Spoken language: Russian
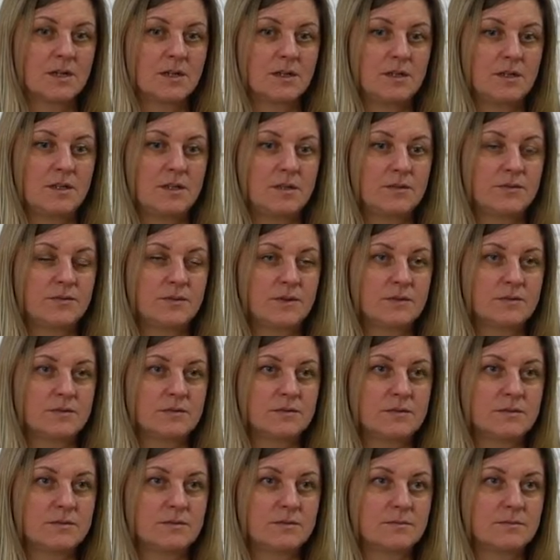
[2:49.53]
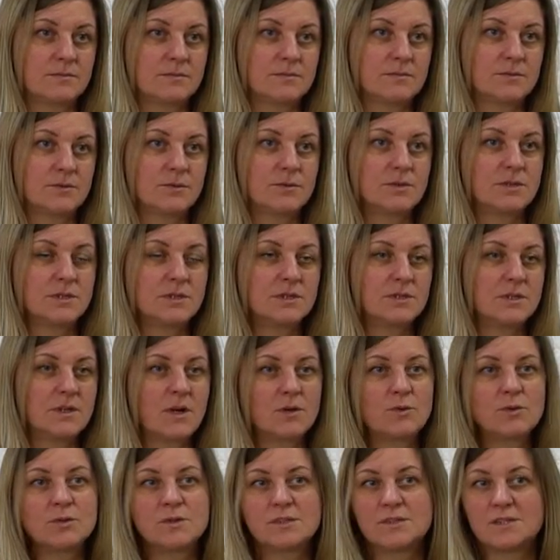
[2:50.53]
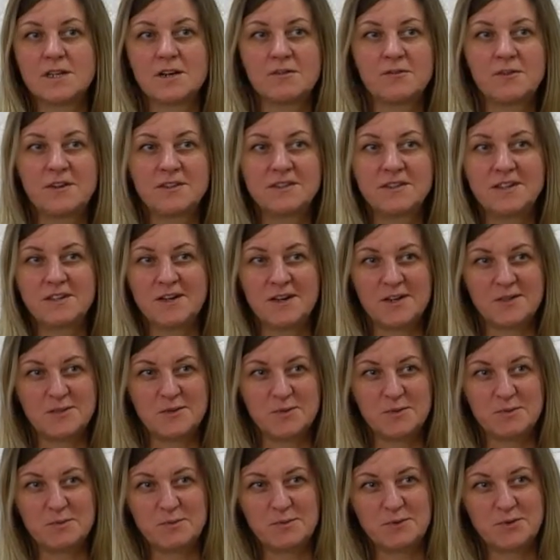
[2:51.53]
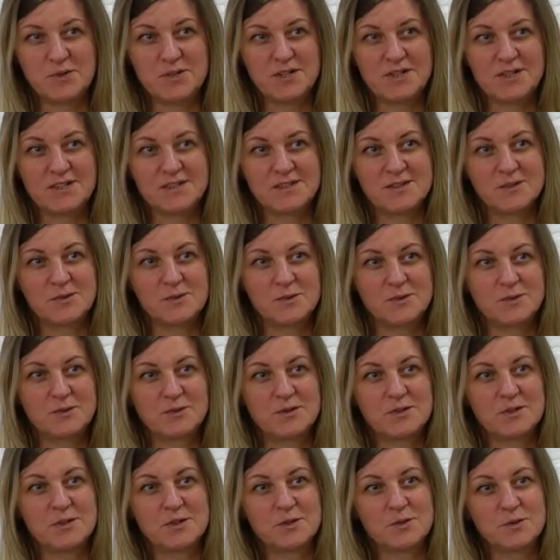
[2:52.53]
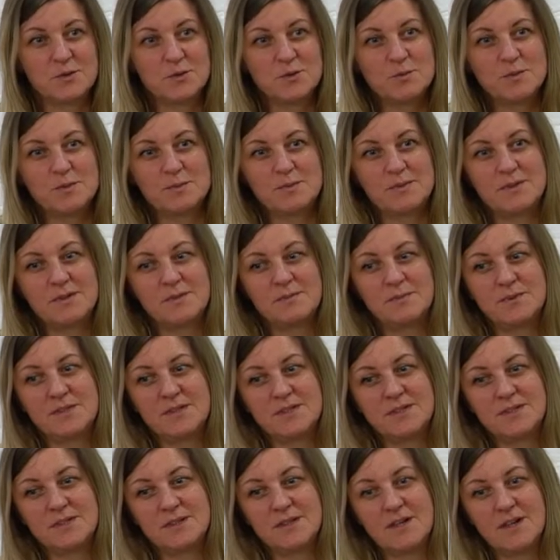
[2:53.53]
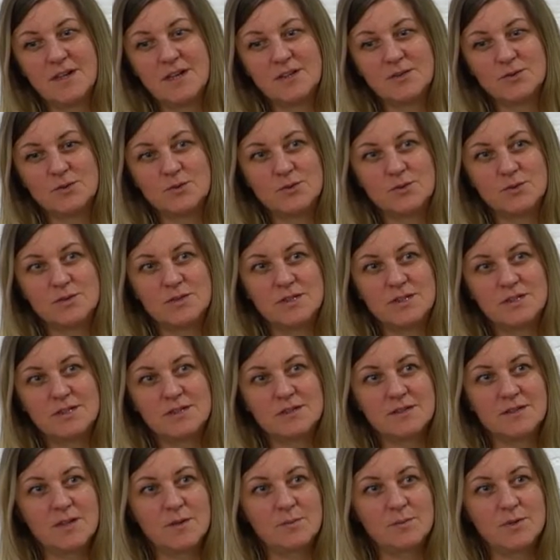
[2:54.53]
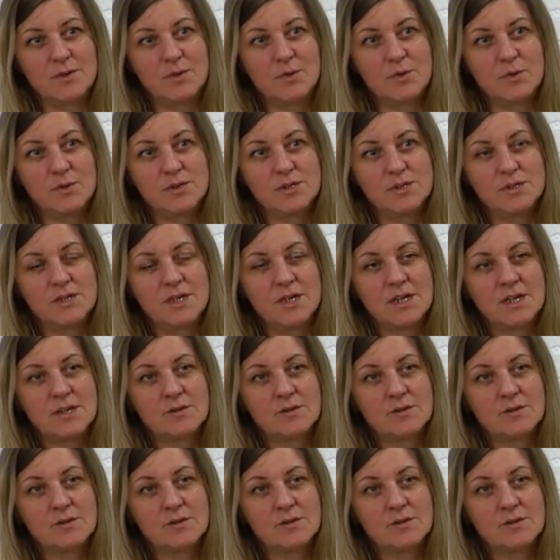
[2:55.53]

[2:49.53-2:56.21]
И, э, то есть это какое-то сарафанное радио получается. То есть вот эта дружба перетекает, то, что дети к нам приходят.